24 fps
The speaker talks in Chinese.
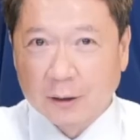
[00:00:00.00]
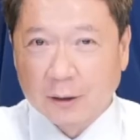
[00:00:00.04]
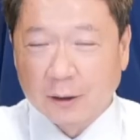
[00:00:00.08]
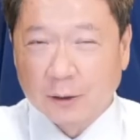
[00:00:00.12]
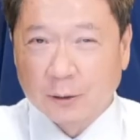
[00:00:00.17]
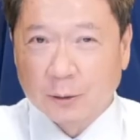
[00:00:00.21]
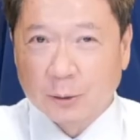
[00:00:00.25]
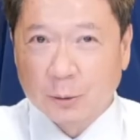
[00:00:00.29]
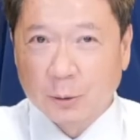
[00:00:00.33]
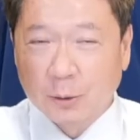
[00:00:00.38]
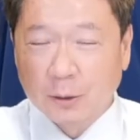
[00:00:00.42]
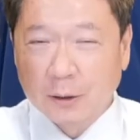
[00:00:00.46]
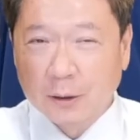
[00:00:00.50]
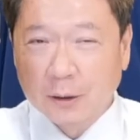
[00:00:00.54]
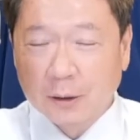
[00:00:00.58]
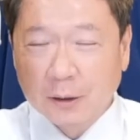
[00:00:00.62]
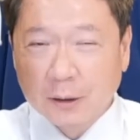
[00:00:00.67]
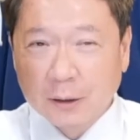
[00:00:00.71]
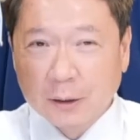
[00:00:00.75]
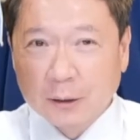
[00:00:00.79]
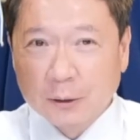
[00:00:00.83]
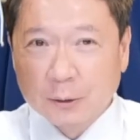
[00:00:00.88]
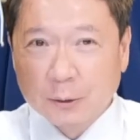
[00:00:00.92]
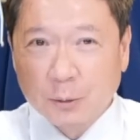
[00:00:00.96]
哦，说呢
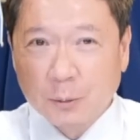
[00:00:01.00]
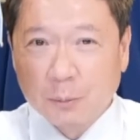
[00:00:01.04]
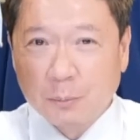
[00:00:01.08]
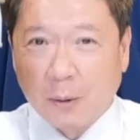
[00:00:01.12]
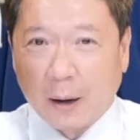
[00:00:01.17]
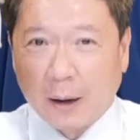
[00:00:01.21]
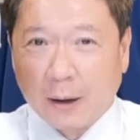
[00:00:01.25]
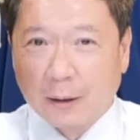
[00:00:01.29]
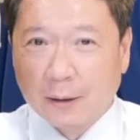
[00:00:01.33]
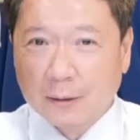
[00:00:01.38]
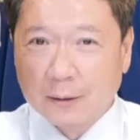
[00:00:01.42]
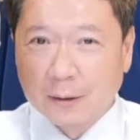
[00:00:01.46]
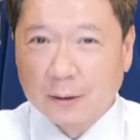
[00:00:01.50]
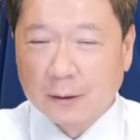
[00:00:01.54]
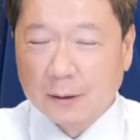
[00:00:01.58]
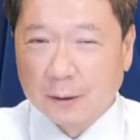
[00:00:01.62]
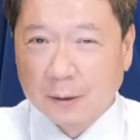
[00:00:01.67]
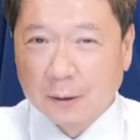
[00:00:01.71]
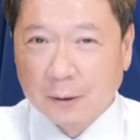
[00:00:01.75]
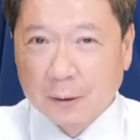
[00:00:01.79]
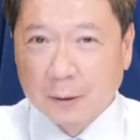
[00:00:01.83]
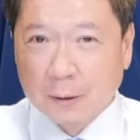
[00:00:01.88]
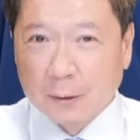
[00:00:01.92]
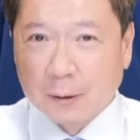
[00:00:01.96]
去买了这
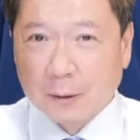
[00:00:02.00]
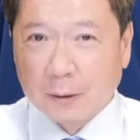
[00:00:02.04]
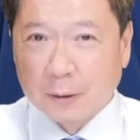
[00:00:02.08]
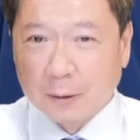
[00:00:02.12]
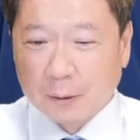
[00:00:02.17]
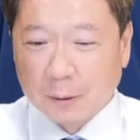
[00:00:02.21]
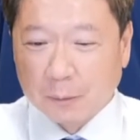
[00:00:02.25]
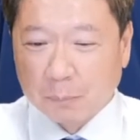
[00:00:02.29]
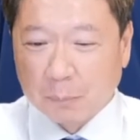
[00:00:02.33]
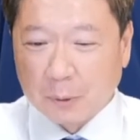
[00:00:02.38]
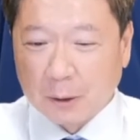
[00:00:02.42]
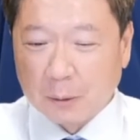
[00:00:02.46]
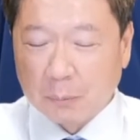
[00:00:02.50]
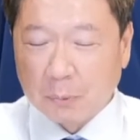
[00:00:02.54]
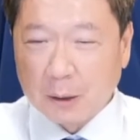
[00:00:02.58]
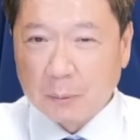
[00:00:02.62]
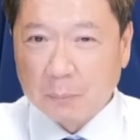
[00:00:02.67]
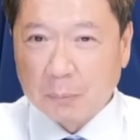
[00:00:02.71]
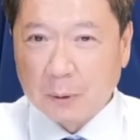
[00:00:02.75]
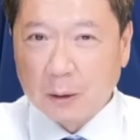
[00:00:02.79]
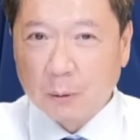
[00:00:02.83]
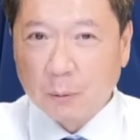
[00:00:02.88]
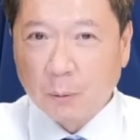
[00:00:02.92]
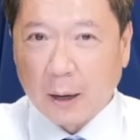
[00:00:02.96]
个呃，B
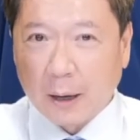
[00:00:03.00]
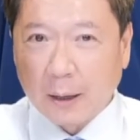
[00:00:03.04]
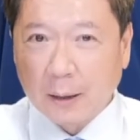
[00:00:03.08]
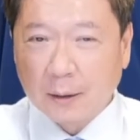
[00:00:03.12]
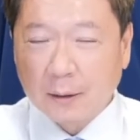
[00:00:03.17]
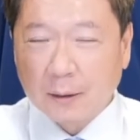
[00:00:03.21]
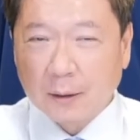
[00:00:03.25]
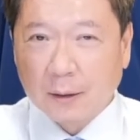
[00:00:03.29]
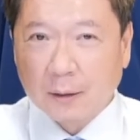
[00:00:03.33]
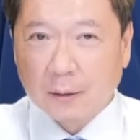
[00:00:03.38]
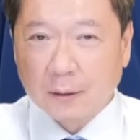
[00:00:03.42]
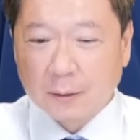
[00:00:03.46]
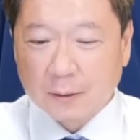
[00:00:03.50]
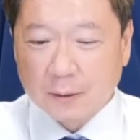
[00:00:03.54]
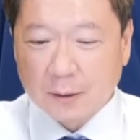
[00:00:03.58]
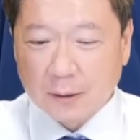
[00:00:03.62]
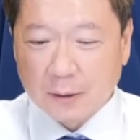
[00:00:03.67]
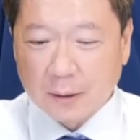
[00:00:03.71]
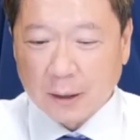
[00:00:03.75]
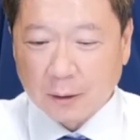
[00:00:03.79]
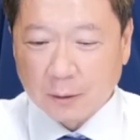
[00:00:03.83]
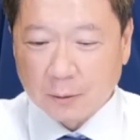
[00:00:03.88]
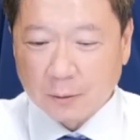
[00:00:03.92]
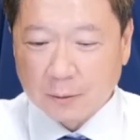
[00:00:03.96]
B B Y 哈这
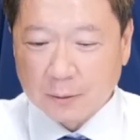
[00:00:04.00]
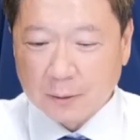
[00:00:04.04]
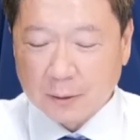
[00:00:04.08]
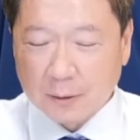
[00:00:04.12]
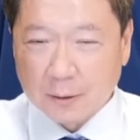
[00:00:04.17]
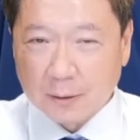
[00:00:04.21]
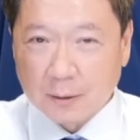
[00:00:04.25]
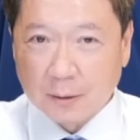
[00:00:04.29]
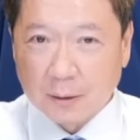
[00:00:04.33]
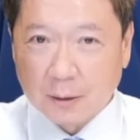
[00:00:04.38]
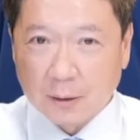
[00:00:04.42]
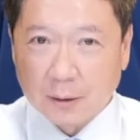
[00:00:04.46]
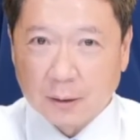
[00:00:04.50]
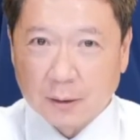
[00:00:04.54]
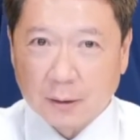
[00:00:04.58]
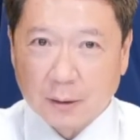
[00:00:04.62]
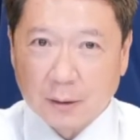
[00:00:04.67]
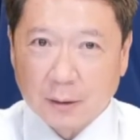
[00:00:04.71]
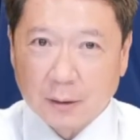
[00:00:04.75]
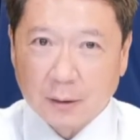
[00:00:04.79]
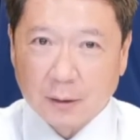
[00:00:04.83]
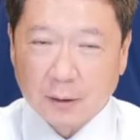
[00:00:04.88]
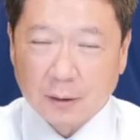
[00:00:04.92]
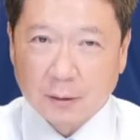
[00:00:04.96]
家公司
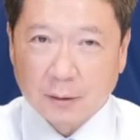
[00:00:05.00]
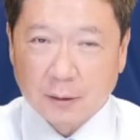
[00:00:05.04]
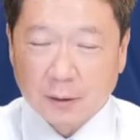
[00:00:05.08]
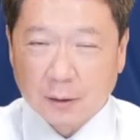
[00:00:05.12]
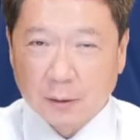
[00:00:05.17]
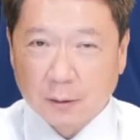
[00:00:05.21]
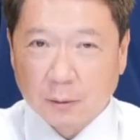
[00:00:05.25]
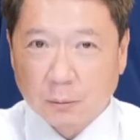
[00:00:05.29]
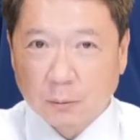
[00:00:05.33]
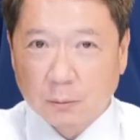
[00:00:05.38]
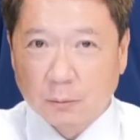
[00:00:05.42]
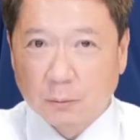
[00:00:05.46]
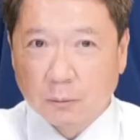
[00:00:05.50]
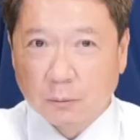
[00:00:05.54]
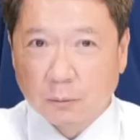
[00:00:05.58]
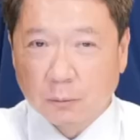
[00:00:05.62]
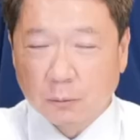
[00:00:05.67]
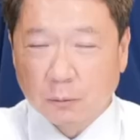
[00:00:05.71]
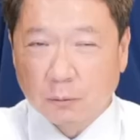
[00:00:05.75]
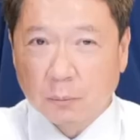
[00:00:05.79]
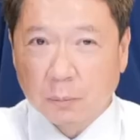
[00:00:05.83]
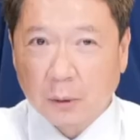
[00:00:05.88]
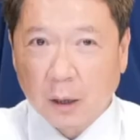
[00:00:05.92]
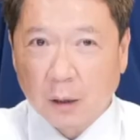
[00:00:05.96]
的这个股
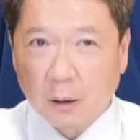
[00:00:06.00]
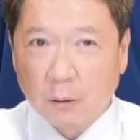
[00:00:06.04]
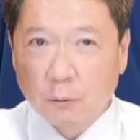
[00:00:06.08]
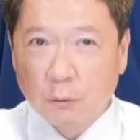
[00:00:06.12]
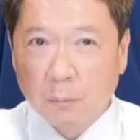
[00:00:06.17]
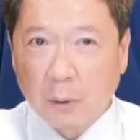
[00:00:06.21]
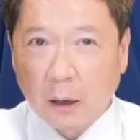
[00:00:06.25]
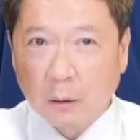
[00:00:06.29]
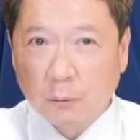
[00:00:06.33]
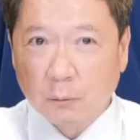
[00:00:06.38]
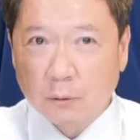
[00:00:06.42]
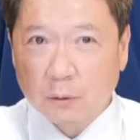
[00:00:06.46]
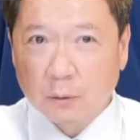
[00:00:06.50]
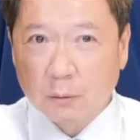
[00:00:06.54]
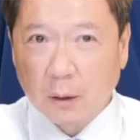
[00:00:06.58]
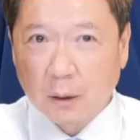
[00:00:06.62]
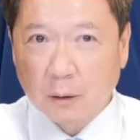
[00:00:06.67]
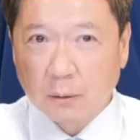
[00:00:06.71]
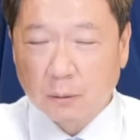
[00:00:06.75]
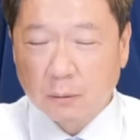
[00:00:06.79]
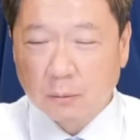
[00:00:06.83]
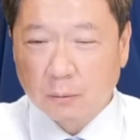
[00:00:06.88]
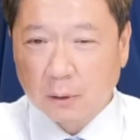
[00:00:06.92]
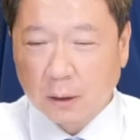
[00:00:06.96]
股票五百五十
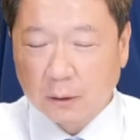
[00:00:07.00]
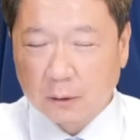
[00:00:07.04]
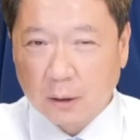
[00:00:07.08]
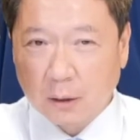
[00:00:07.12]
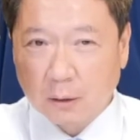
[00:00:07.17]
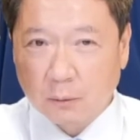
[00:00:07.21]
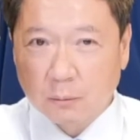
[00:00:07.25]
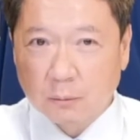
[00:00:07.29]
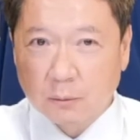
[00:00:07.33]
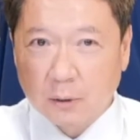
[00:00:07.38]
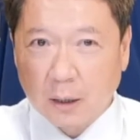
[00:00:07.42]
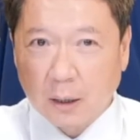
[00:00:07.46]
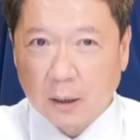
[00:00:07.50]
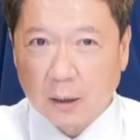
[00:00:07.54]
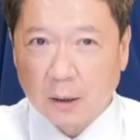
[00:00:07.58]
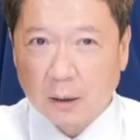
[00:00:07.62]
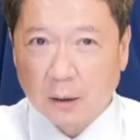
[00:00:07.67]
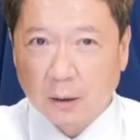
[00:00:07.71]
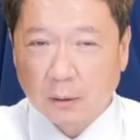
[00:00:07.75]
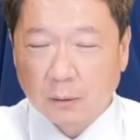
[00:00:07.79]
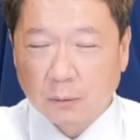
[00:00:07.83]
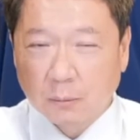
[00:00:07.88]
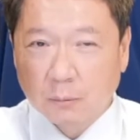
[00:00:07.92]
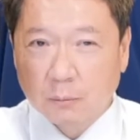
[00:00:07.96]
万股了，在股
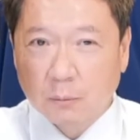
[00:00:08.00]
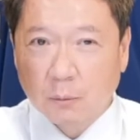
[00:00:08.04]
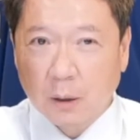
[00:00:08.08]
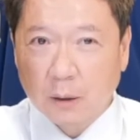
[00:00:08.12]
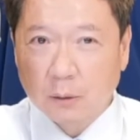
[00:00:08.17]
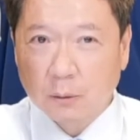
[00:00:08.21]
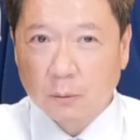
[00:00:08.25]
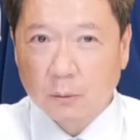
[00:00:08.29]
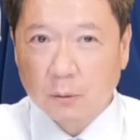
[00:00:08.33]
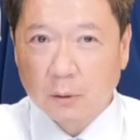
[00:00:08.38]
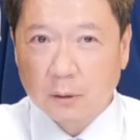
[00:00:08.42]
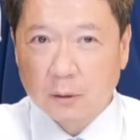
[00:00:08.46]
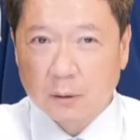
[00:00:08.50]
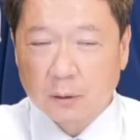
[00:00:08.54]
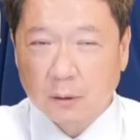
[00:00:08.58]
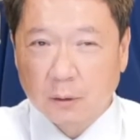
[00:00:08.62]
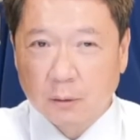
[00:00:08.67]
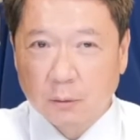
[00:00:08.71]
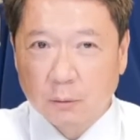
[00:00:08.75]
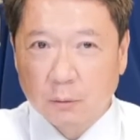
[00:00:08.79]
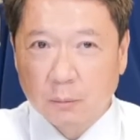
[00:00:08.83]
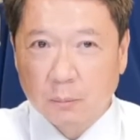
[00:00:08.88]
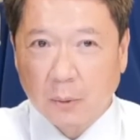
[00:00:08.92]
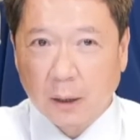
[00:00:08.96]
价五块多的时
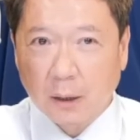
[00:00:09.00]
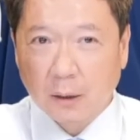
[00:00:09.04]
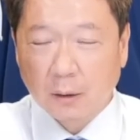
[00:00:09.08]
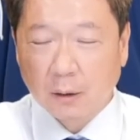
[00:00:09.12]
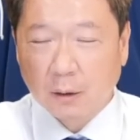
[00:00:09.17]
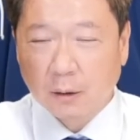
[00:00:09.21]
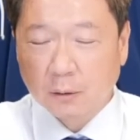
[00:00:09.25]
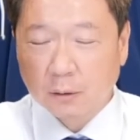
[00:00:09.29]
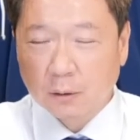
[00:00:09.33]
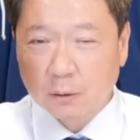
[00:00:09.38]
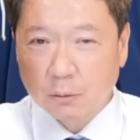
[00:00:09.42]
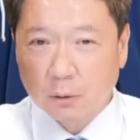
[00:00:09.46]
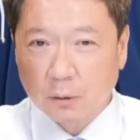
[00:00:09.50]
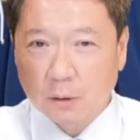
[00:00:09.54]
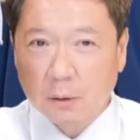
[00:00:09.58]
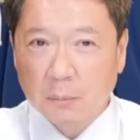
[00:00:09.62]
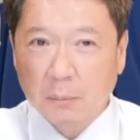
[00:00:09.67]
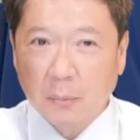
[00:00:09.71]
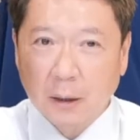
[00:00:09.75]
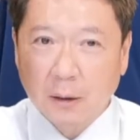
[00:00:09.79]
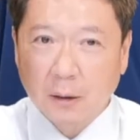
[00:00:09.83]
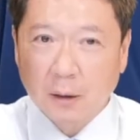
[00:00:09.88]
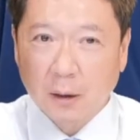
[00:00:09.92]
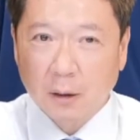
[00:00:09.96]
候去买的哈，那最近
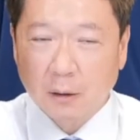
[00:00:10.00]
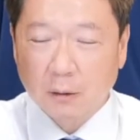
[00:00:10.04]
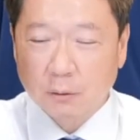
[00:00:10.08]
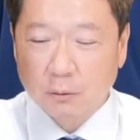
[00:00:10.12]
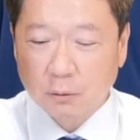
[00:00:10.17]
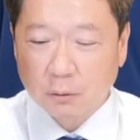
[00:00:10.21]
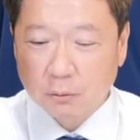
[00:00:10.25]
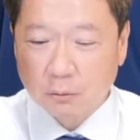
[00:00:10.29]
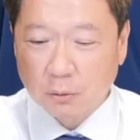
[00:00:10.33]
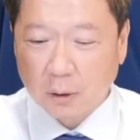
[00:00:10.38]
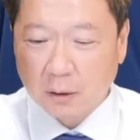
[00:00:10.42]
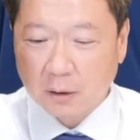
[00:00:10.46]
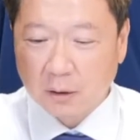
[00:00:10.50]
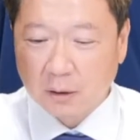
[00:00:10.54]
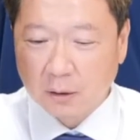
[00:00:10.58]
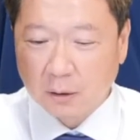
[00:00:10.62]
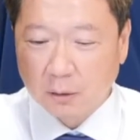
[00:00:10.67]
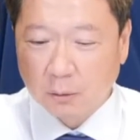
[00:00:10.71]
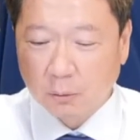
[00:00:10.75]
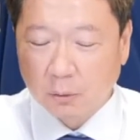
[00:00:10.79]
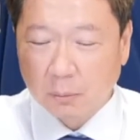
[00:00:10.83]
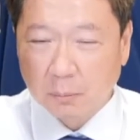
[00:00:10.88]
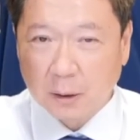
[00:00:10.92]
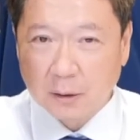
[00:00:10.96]
卖掉了，说赚一
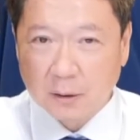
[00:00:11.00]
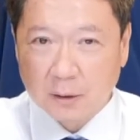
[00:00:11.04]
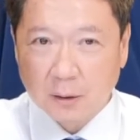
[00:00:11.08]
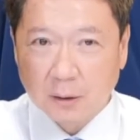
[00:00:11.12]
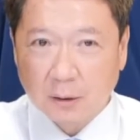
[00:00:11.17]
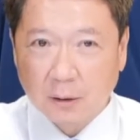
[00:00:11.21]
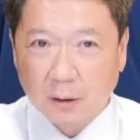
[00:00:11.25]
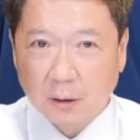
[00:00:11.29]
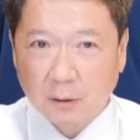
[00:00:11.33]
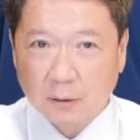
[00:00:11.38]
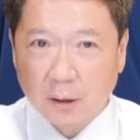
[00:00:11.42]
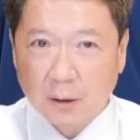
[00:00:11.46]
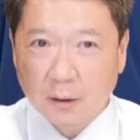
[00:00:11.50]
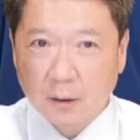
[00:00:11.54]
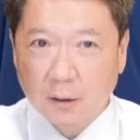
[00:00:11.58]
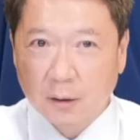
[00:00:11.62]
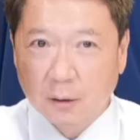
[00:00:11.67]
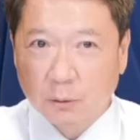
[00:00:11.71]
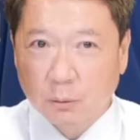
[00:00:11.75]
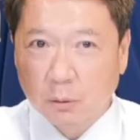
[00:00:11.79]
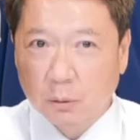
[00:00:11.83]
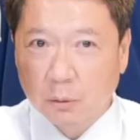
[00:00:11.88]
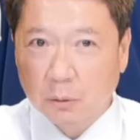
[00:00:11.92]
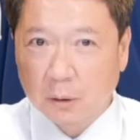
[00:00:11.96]
亿多美金啊，才一
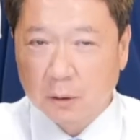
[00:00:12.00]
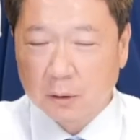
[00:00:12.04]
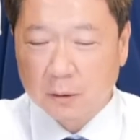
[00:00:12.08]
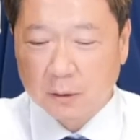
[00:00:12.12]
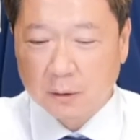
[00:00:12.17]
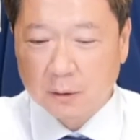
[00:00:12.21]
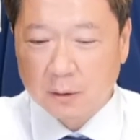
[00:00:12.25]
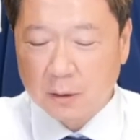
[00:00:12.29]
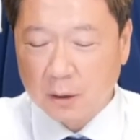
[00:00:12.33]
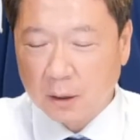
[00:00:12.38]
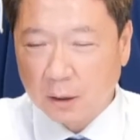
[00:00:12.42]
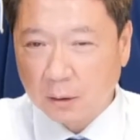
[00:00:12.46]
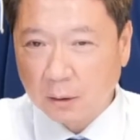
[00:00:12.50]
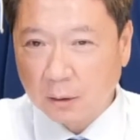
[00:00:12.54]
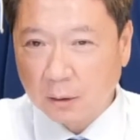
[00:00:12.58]
个多月的时间